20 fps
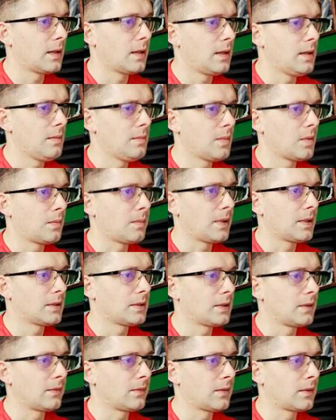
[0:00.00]
i
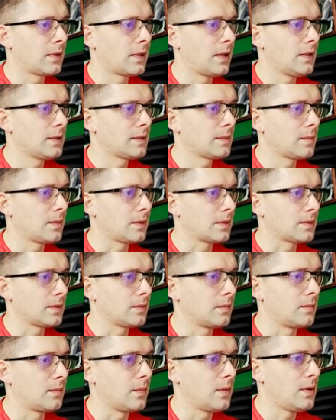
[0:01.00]
popatrzcie, w ten
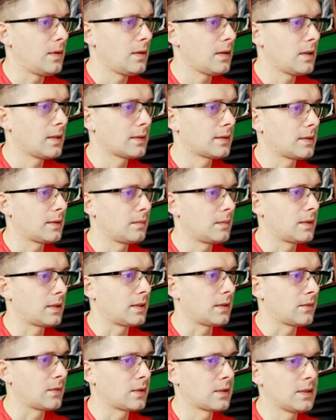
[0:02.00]
sposób mogę sobie
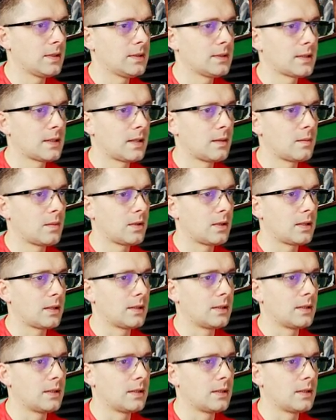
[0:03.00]
te wszystkie moje